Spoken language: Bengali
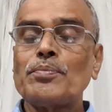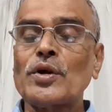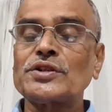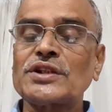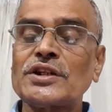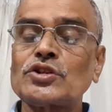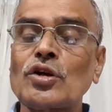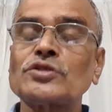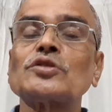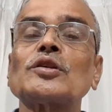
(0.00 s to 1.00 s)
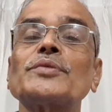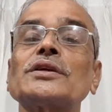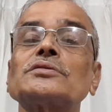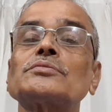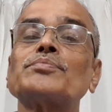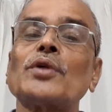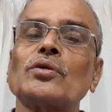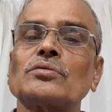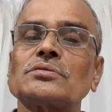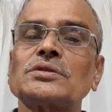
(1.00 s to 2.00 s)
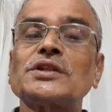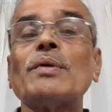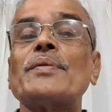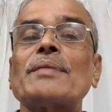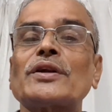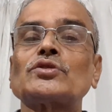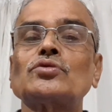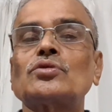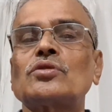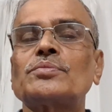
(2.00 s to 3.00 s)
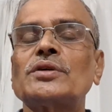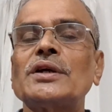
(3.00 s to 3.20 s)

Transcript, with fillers: পঞ্চাশ সশতমিক প্রয়োগ কিভাবে আমরা শুরু করব